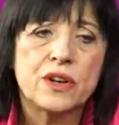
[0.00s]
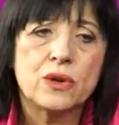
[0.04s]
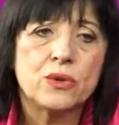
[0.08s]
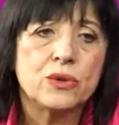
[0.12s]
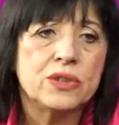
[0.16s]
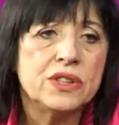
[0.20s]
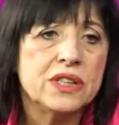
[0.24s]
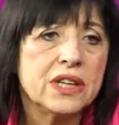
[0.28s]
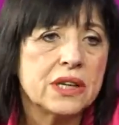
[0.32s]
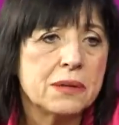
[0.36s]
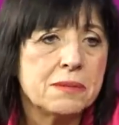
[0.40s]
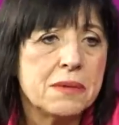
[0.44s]
z
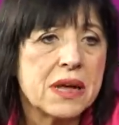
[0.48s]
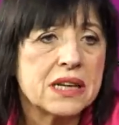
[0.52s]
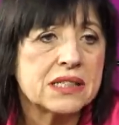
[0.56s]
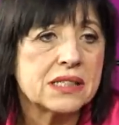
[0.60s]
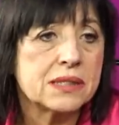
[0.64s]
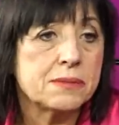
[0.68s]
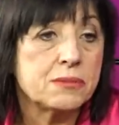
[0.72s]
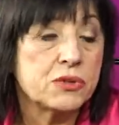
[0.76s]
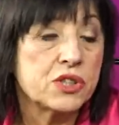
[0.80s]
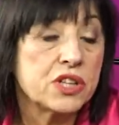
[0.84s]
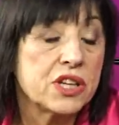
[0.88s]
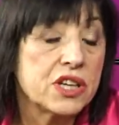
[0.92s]
wielu innych
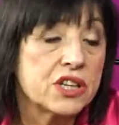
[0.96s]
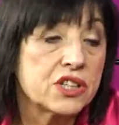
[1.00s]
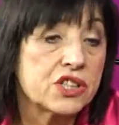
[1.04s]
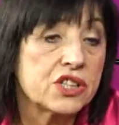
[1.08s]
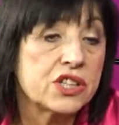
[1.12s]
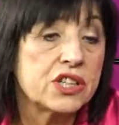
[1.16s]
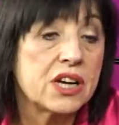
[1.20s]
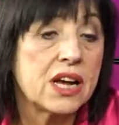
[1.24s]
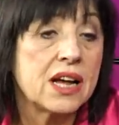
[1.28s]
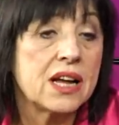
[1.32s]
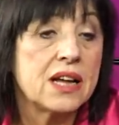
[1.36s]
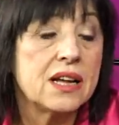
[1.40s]
miast
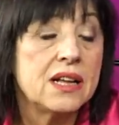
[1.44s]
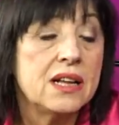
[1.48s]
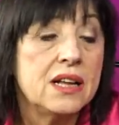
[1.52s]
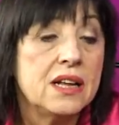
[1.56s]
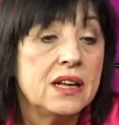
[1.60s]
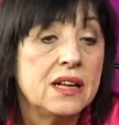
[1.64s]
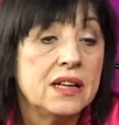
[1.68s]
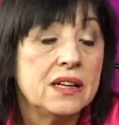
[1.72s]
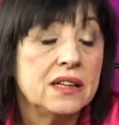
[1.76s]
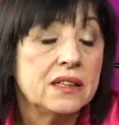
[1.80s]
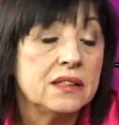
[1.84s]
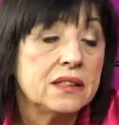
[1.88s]
przyjeżdża
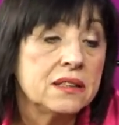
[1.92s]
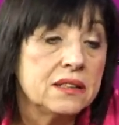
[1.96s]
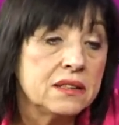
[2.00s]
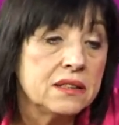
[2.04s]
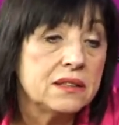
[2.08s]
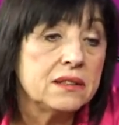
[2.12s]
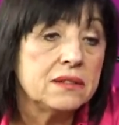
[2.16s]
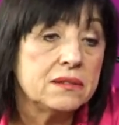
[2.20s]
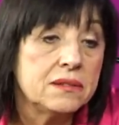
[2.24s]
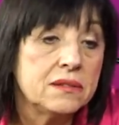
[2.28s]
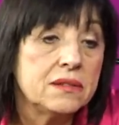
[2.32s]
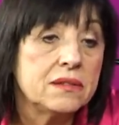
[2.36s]
e,
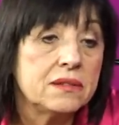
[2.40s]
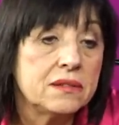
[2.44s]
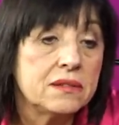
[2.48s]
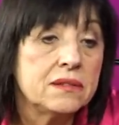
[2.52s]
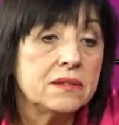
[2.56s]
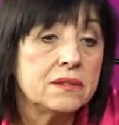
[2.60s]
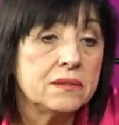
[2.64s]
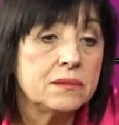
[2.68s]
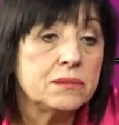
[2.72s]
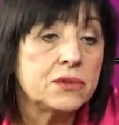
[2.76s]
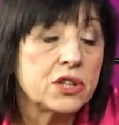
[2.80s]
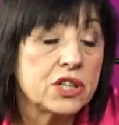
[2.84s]

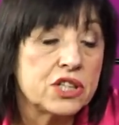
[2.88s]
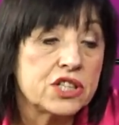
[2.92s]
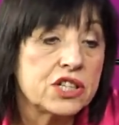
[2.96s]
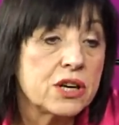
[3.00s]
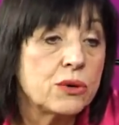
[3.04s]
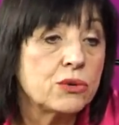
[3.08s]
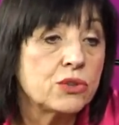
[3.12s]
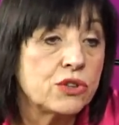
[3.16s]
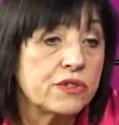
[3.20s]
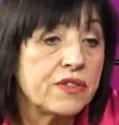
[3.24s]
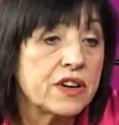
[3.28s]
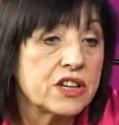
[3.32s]

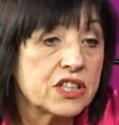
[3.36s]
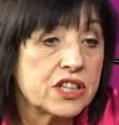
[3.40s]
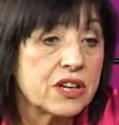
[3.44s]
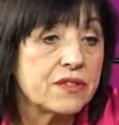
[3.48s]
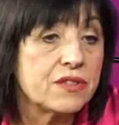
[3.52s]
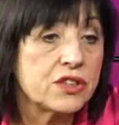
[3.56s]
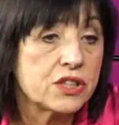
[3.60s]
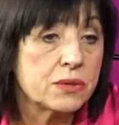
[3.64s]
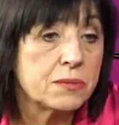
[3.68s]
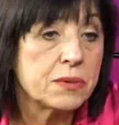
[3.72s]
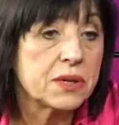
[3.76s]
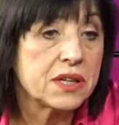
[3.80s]
przyjeżdżało do
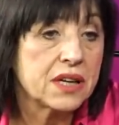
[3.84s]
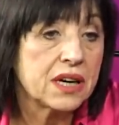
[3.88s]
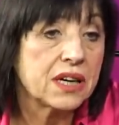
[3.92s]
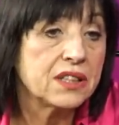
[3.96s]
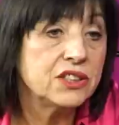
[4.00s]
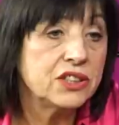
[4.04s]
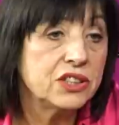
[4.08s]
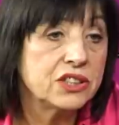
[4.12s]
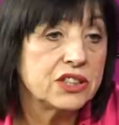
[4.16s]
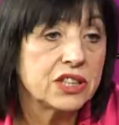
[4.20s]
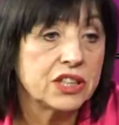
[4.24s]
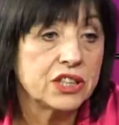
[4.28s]
Warszawy, żeby
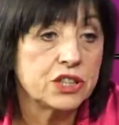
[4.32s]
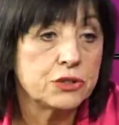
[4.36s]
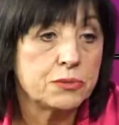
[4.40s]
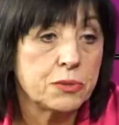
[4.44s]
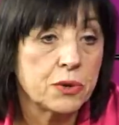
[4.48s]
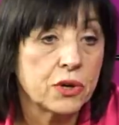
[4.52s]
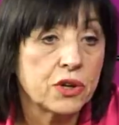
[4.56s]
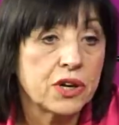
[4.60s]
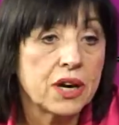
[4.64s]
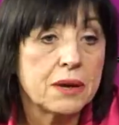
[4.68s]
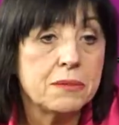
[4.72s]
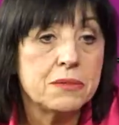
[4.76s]
kręcić
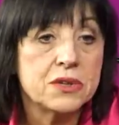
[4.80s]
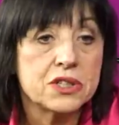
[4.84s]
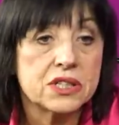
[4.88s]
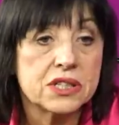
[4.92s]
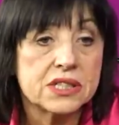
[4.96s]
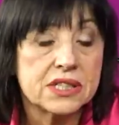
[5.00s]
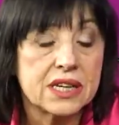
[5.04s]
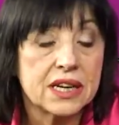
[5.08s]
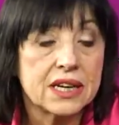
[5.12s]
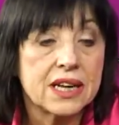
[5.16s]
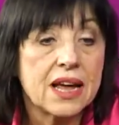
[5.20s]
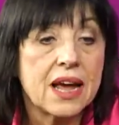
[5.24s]
jakieś programy
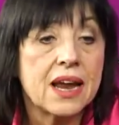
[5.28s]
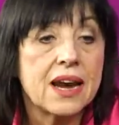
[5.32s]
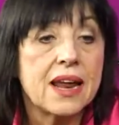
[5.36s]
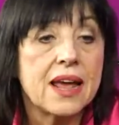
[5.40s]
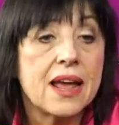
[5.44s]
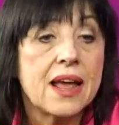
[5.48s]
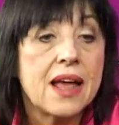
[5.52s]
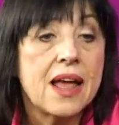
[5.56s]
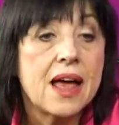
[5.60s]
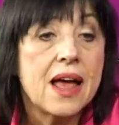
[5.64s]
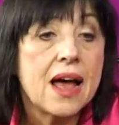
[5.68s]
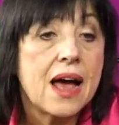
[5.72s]
czy
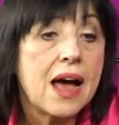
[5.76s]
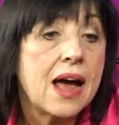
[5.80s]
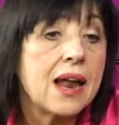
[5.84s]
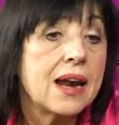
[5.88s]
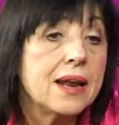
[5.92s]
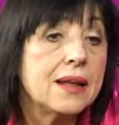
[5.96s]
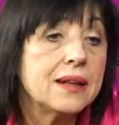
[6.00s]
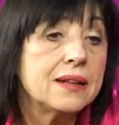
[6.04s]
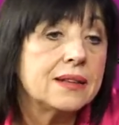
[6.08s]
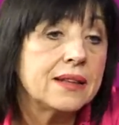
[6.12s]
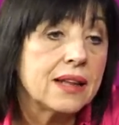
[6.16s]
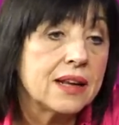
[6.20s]
seriale,
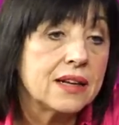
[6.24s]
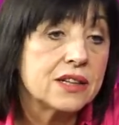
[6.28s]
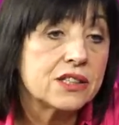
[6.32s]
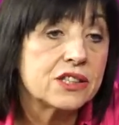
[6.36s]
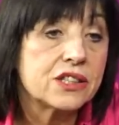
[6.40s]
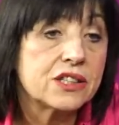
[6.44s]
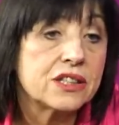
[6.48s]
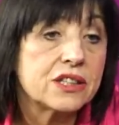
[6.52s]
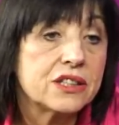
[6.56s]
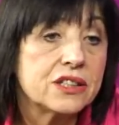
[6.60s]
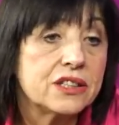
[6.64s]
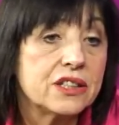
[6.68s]
ale
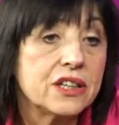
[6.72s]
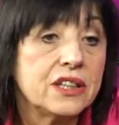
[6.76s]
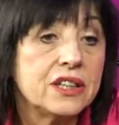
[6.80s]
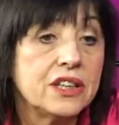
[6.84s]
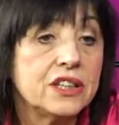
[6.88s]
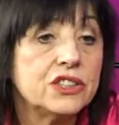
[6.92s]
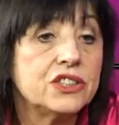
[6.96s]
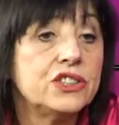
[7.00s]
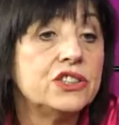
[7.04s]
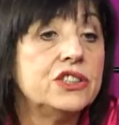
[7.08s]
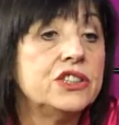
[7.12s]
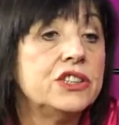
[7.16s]
też się
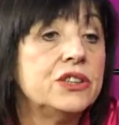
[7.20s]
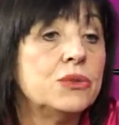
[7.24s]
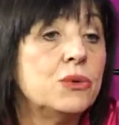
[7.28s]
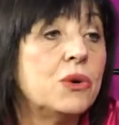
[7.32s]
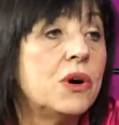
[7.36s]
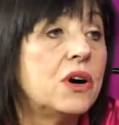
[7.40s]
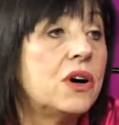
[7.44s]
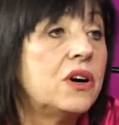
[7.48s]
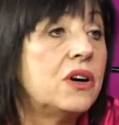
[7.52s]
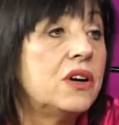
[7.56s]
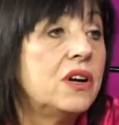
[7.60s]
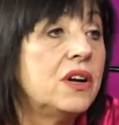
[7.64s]

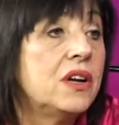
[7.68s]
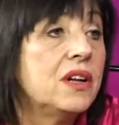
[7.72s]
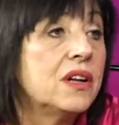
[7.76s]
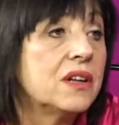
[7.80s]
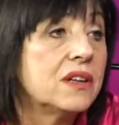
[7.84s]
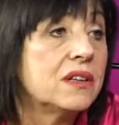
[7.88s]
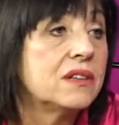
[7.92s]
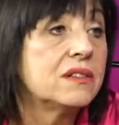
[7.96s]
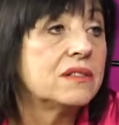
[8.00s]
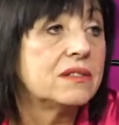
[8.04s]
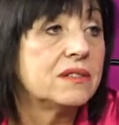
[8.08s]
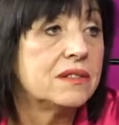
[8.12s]
jeździło
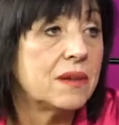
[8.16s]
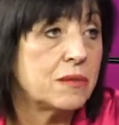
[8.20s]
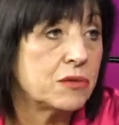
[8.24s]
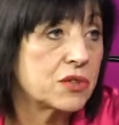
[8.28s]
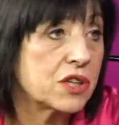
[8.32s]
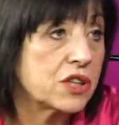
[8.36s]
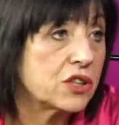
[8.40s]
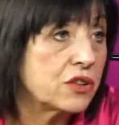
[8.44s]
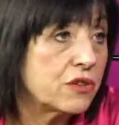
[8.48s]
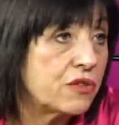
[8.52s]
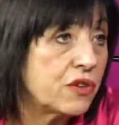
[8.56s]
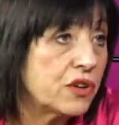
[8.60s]
y, na
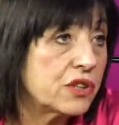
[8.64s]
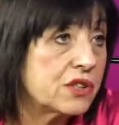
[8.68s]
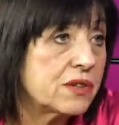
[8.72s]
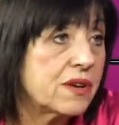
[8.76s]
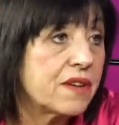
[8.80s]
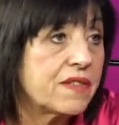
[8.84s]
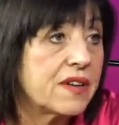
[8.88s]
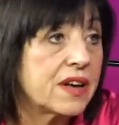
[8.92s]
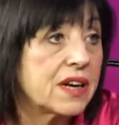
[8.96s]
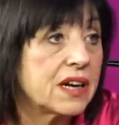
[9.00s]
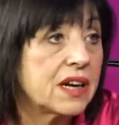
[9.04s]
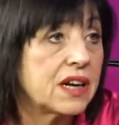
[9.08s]
przykład do
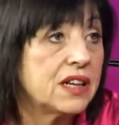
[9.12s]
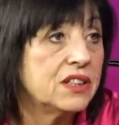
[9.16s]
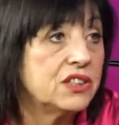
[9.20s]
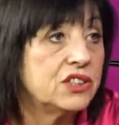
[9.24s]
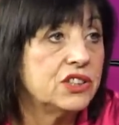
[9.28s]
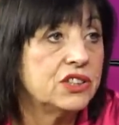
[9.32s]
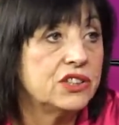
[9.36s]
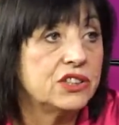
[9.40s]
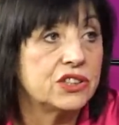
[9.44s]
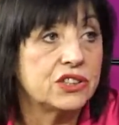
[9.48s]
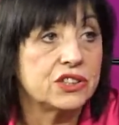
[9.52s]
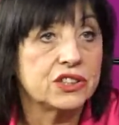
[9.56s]
Wrocławia
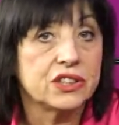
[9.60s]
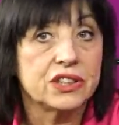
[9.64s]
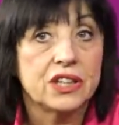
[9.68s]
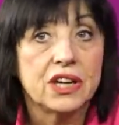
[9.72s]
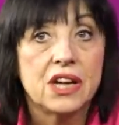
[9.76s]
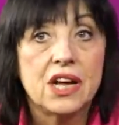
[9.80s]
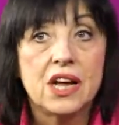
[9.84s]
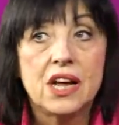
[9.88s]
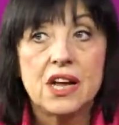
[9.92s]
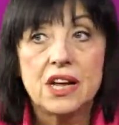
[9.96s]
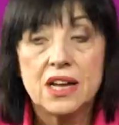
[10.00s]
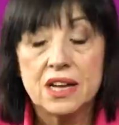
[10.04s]
kręcić,
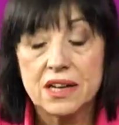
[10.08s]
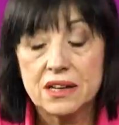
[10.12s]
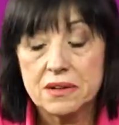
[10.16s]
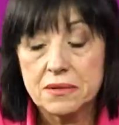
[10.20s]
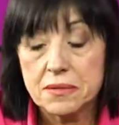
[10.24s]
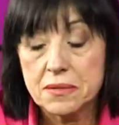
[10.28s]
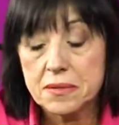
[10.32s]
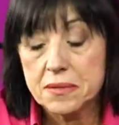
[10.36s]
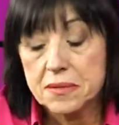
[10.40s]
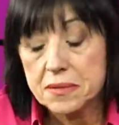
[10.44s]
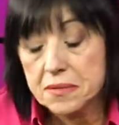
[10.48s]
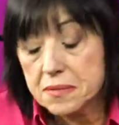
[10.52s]
czy
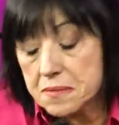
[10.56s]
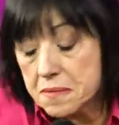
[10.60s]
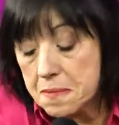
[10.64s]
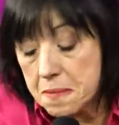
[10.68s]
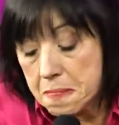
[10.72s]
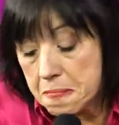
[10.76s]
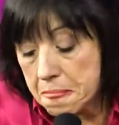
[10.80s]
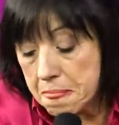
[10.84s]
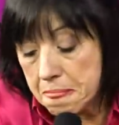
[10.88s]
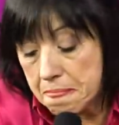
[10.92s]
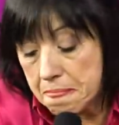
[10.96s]
y,